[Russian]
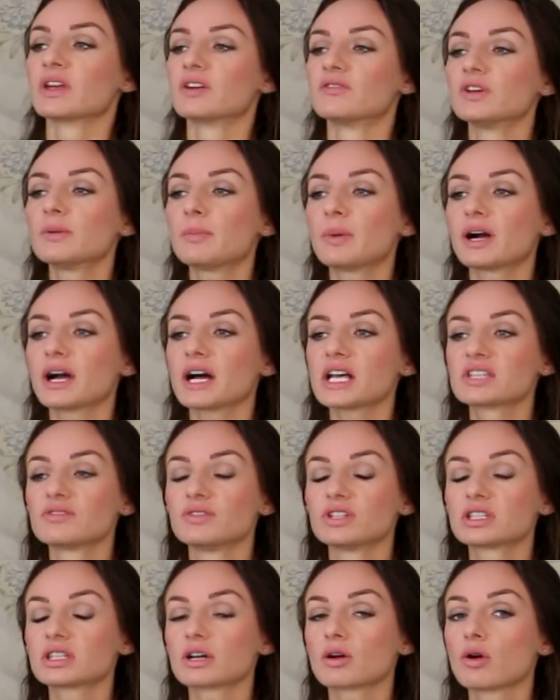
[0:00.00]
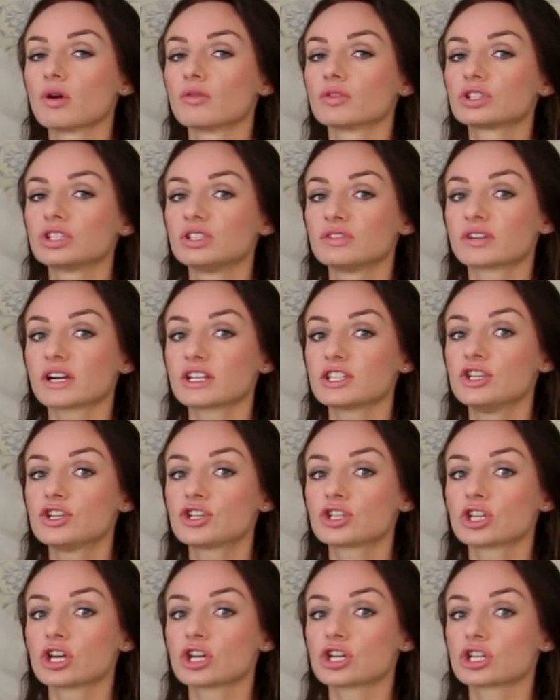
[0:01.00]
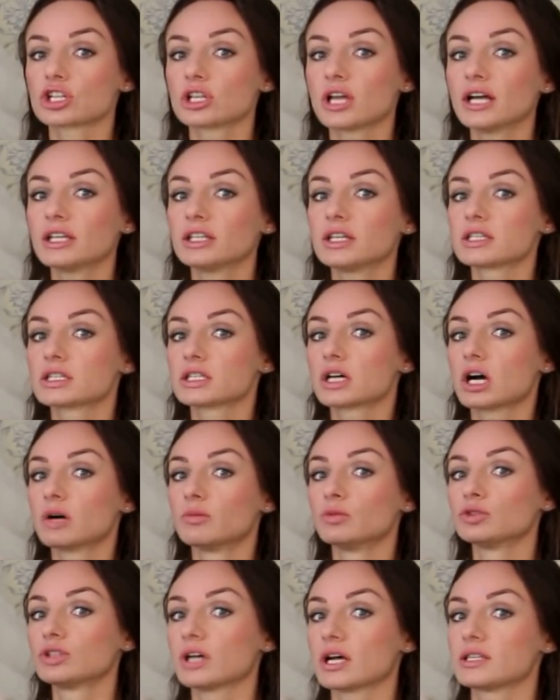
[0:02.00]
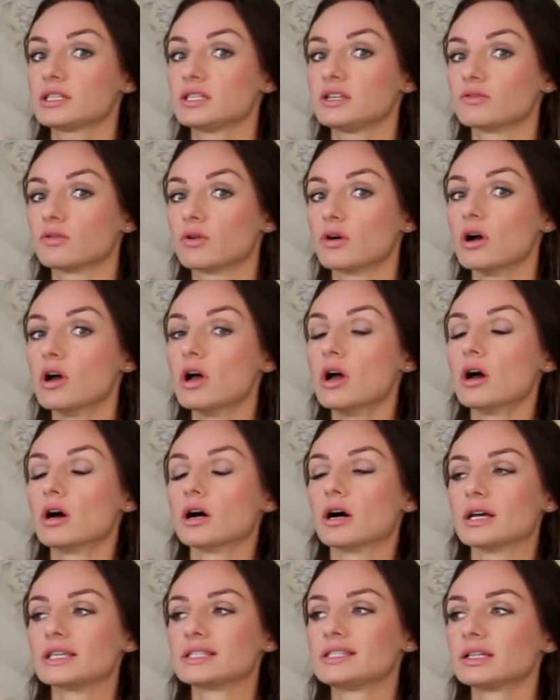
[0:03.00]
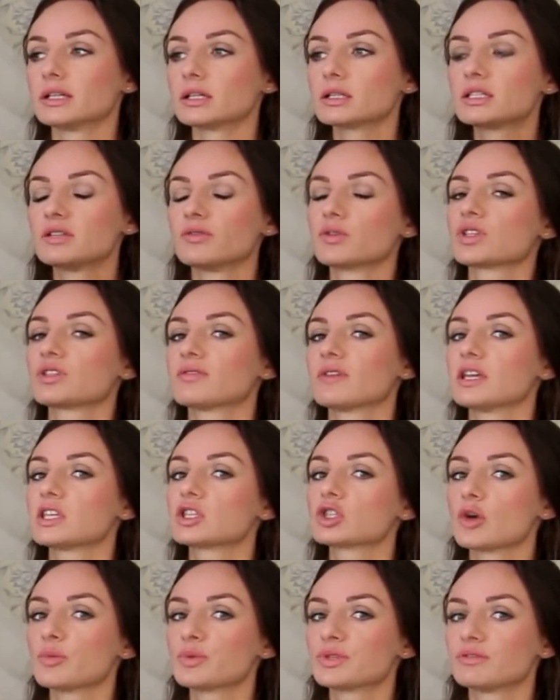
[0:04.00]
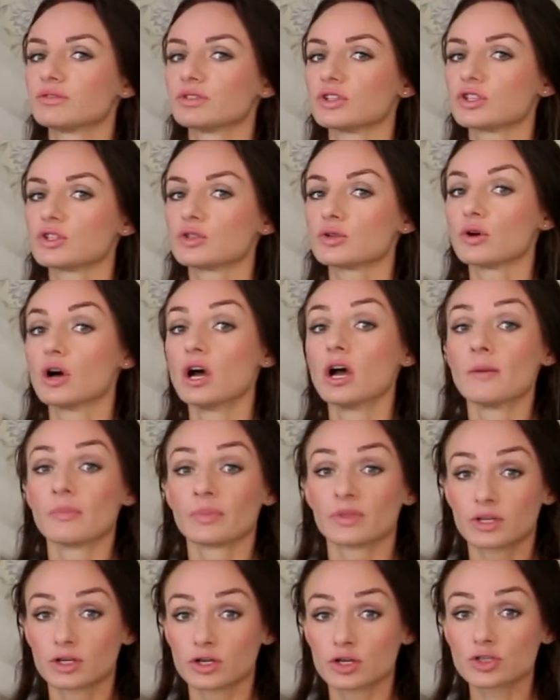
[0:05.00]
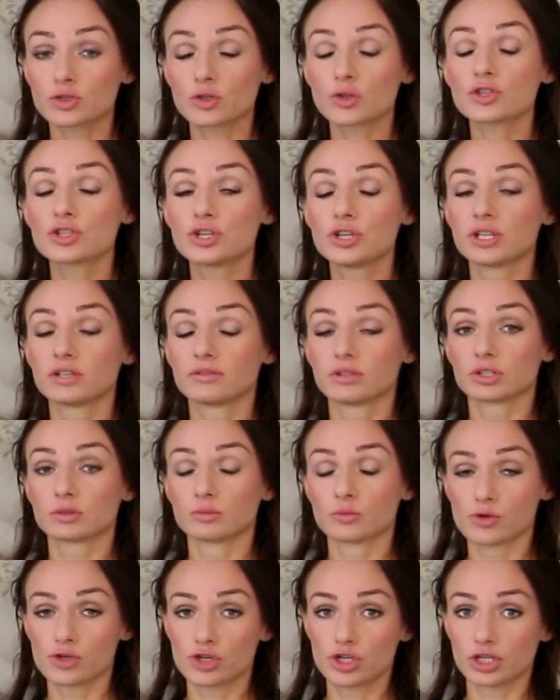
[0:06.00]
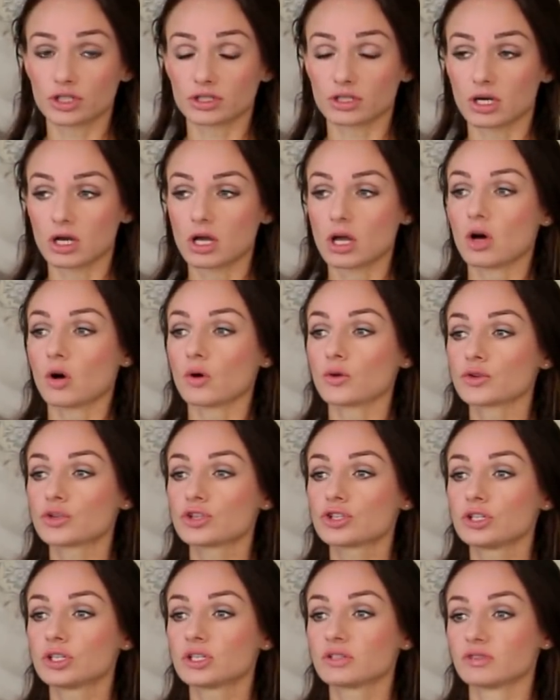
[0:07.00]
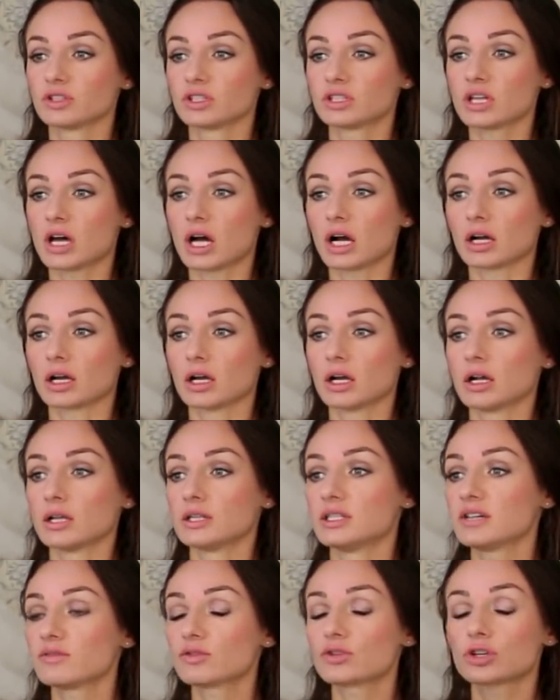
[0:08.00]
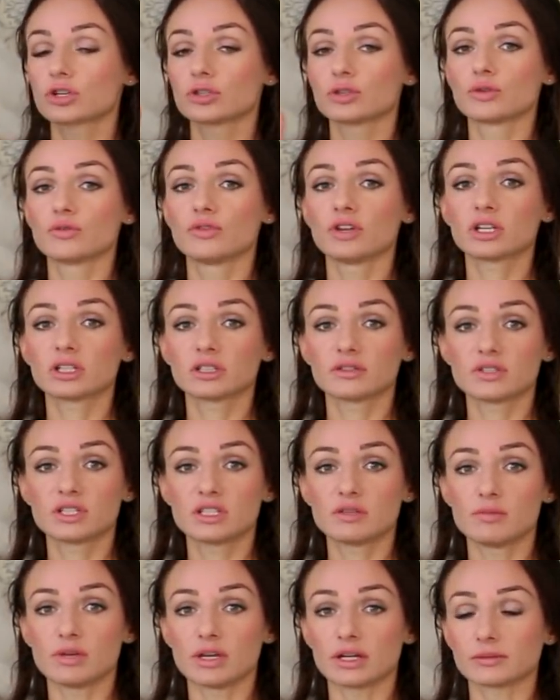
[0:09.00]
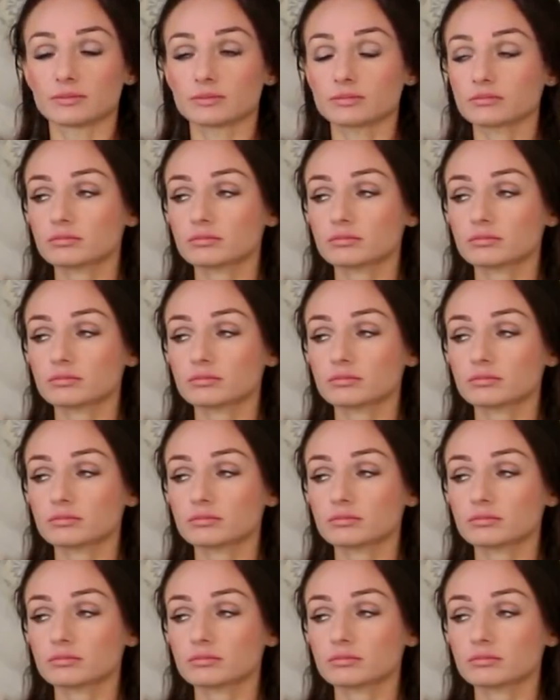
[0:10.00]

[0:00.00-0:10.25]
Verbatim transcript: вы показываете такое вот невротичное желание захомутать его, а, сделать его своей собственностью. Что считывает мужчина? Он считывает так. Девушка не уверена в себе.